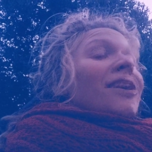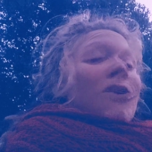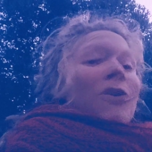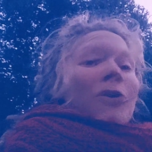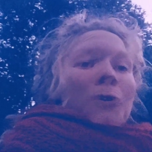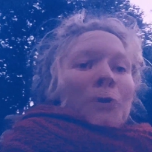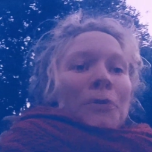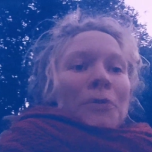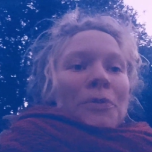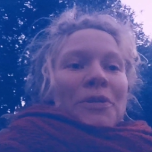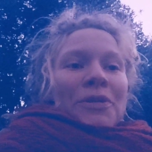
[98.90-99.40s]

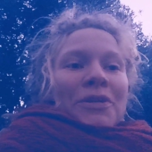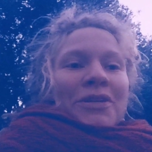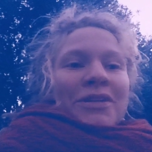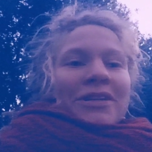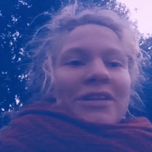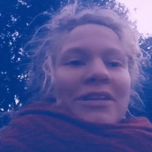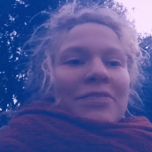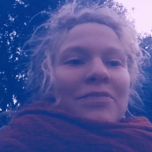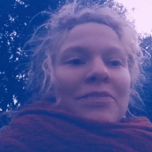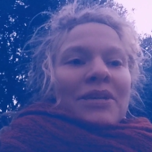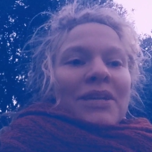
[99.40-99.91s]
komisch.
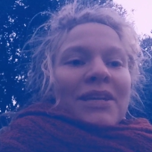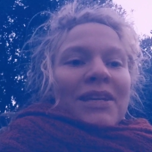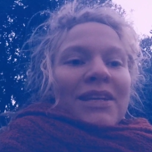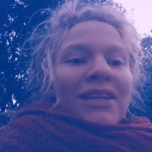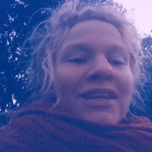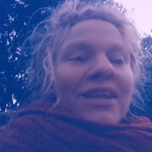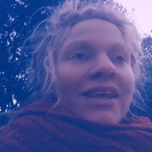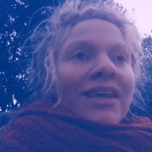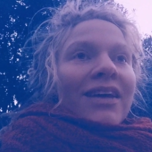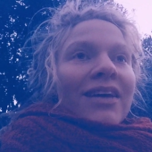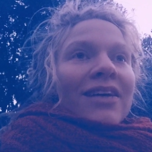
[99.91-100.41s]
Dann bin ich
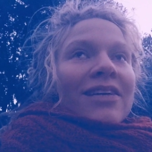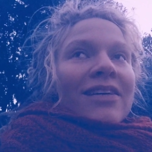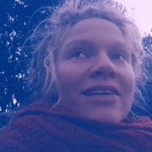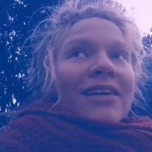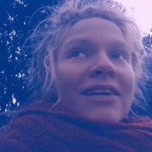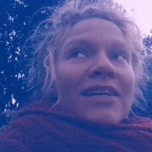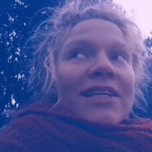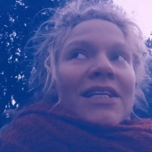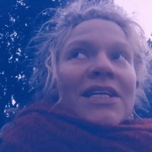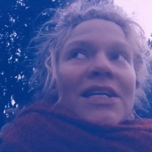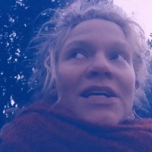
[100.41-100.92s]
hier
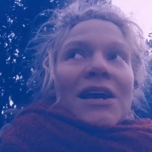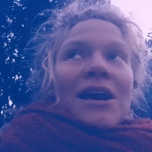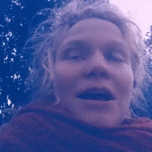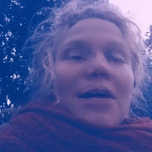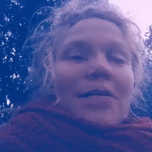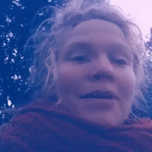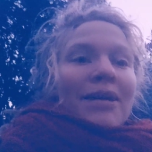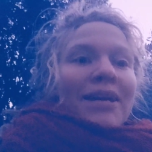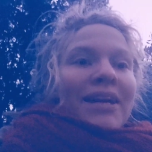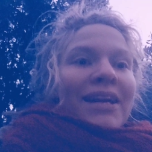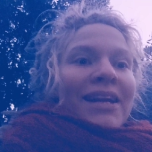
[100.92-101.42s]

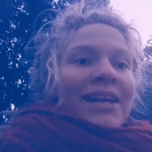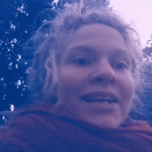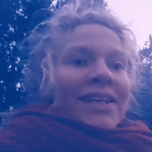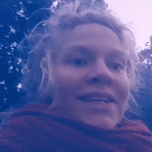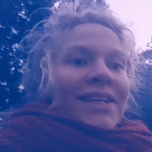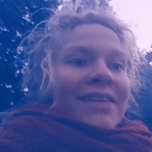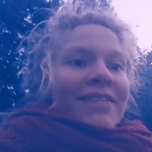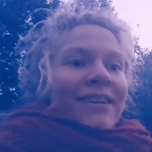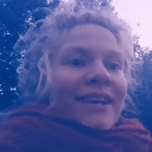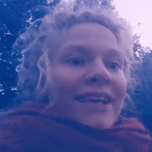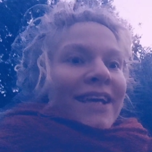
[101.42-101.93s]
am anderen Ende
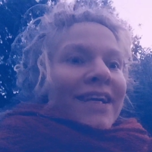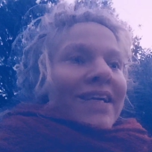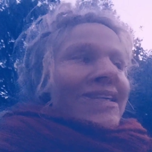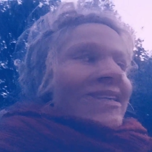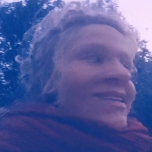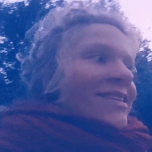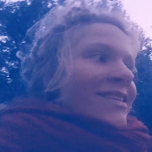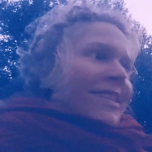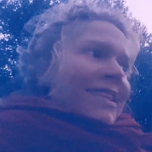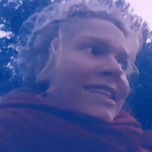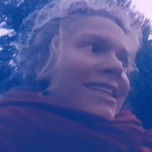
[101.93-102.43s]
der
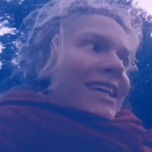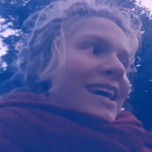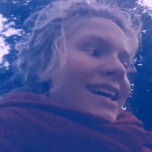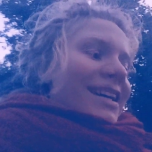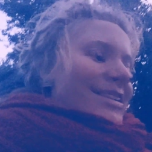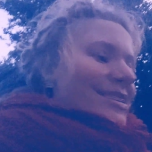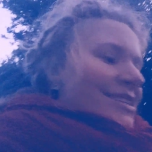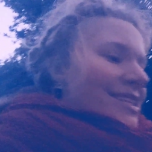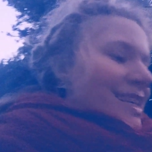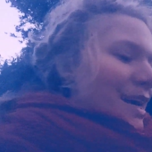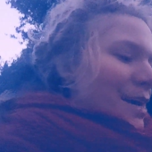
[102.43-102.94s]
Welt, nicht
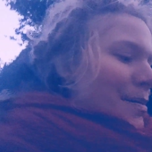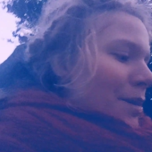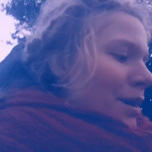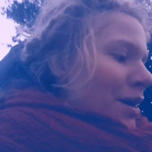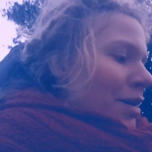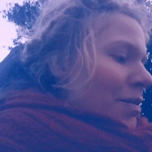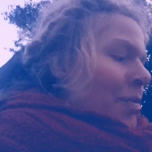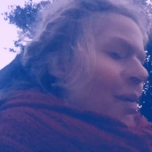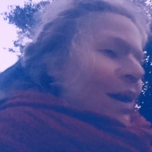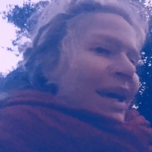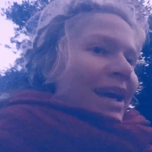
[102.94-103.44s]
ganz,
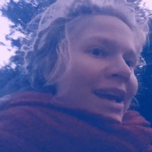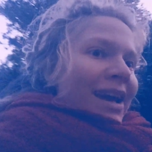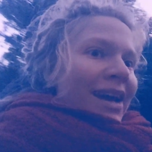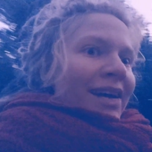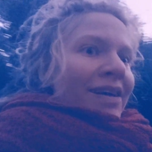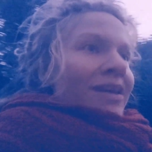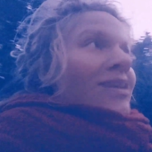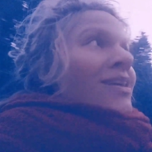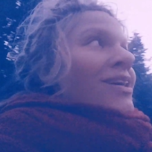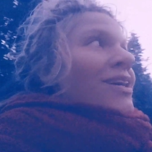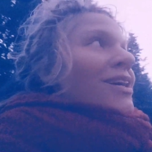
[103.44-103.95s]
aber
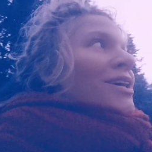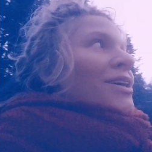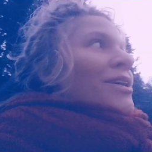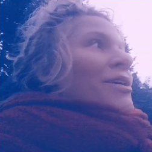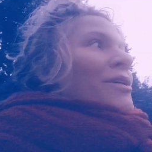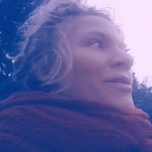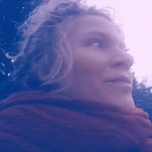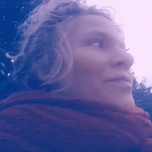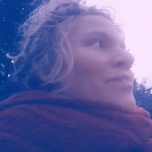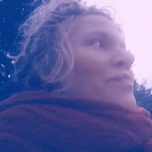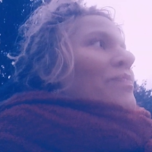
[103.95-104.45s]
beinahe.
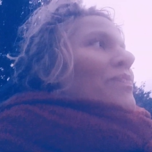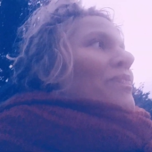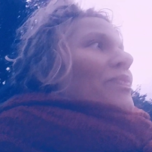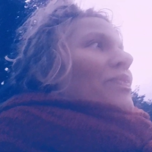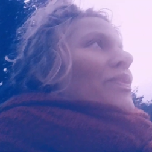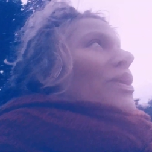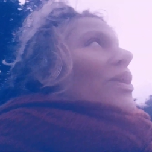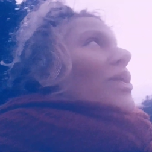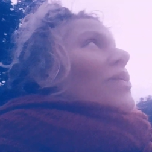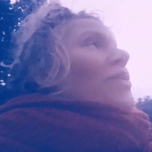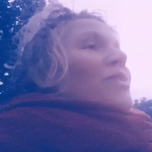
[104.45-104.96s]

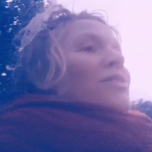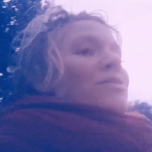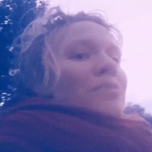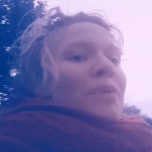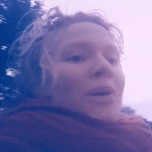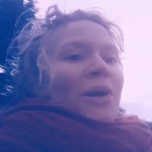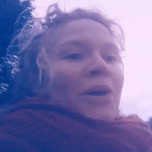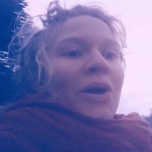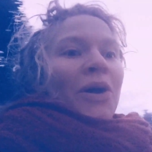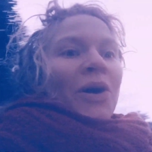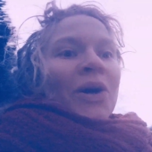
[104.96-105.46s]
Und
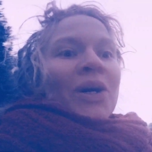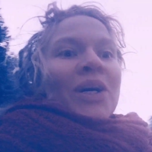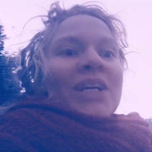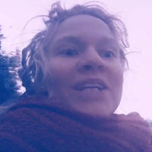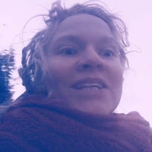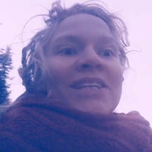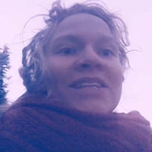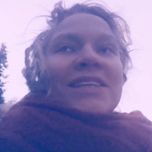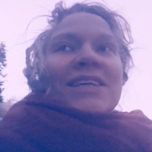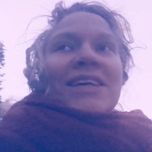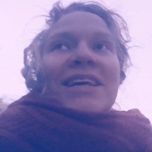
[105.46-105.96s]
bei
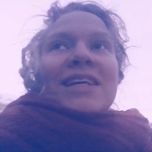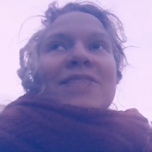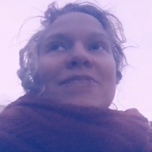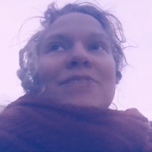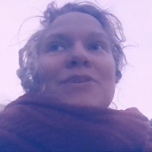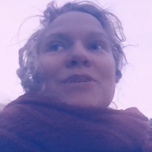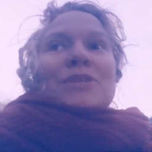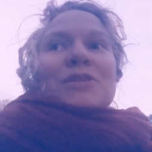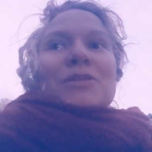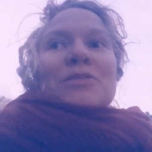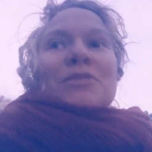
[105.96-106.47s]
euch ist
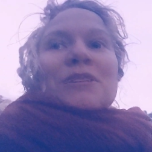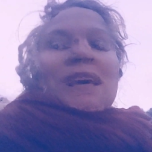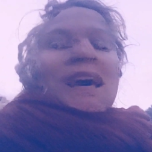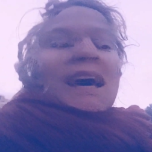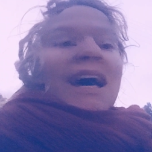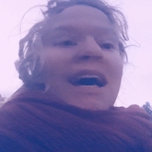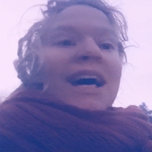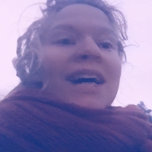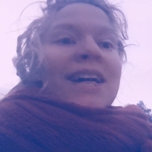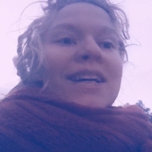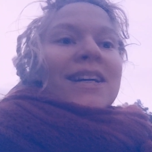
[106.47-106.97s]
bestimmt
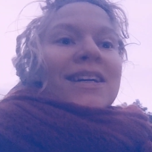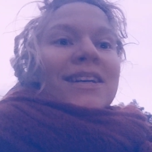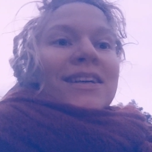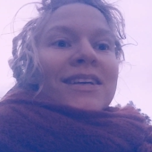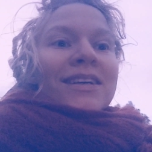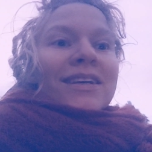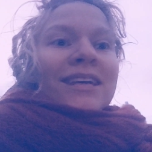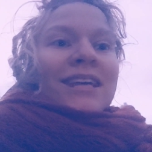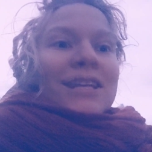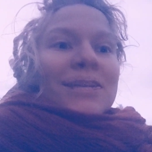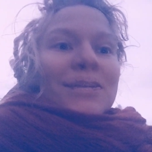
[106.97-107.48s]

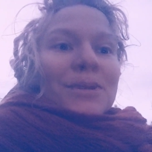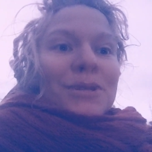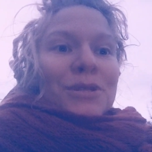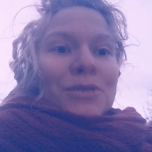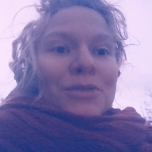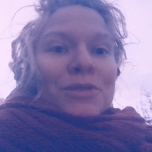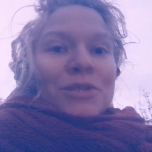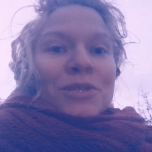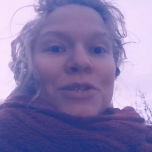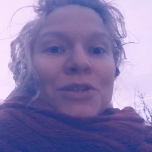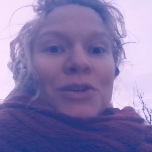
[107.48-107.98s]
gerade, geht es
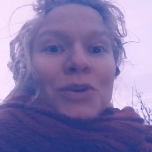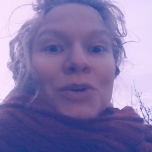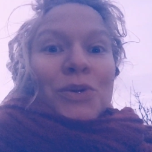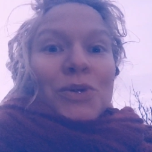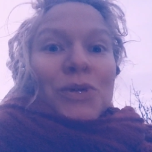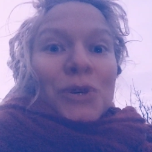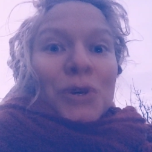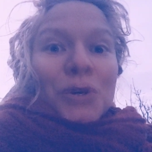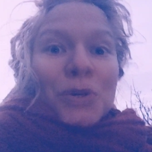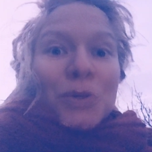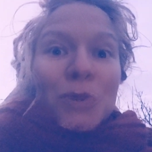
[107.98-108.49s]
bestimmt
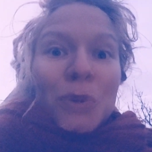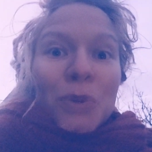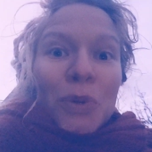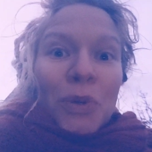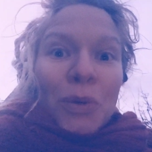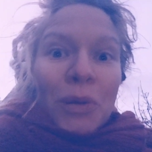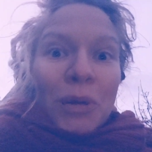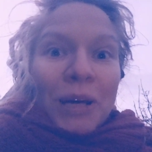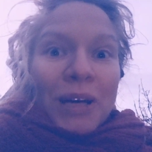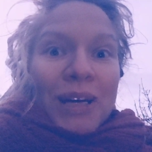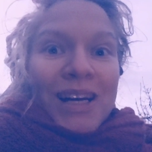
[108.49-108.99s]
drunter und
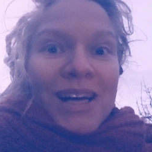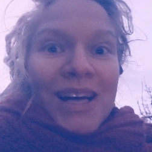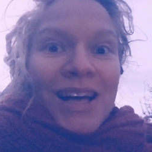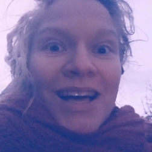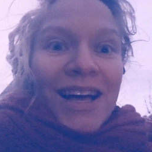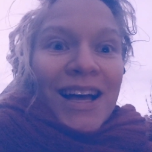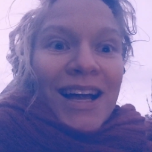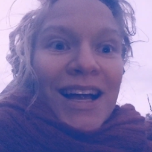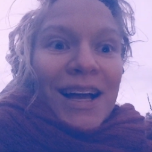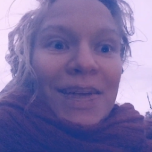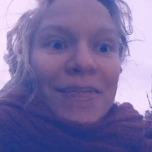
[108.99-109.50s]
drüber
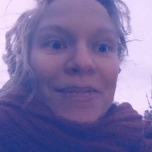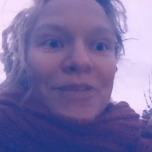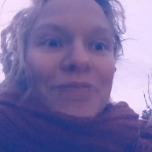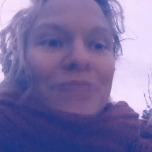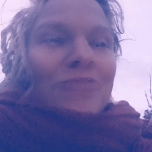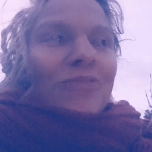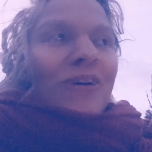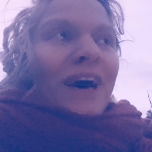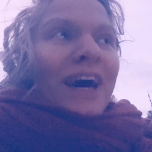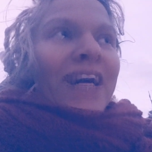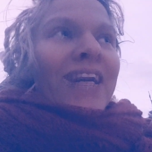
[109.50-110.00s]
mit
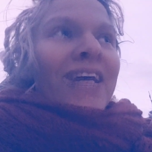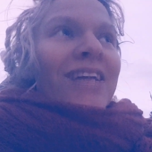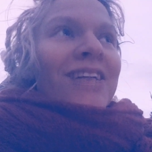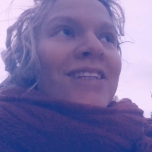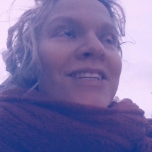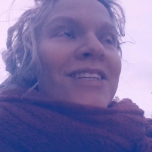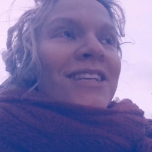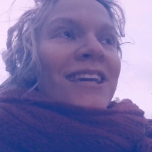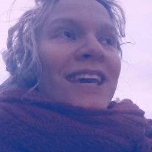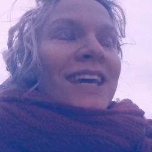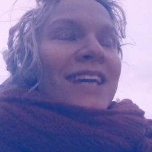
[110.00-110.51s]
dem
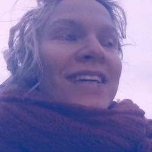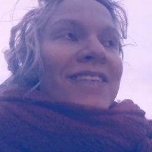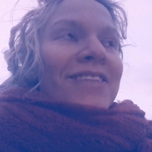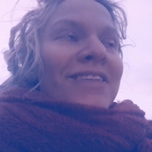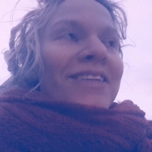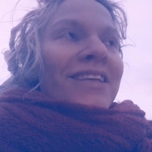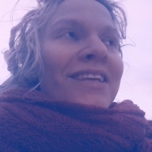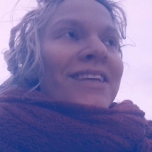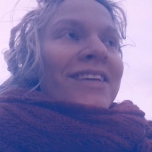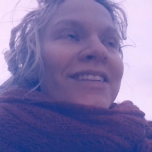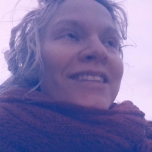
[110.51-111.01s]
Weihnachtsstress
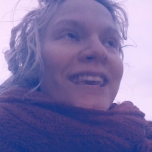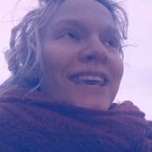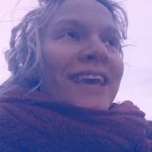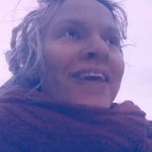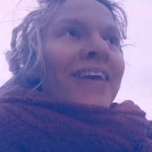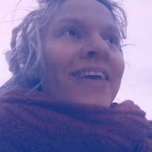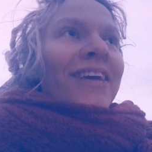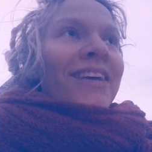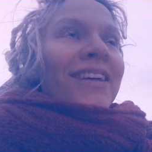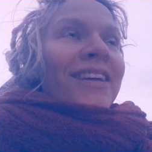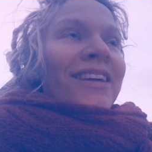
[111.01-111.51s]
und den
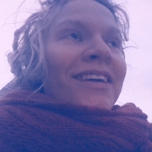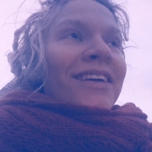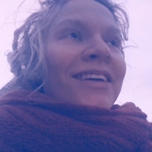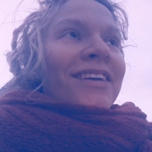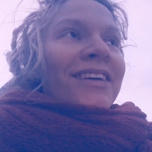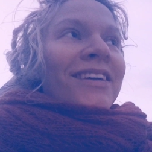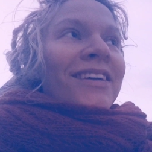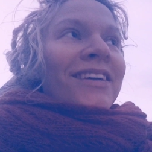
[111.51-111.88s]
Geschenken.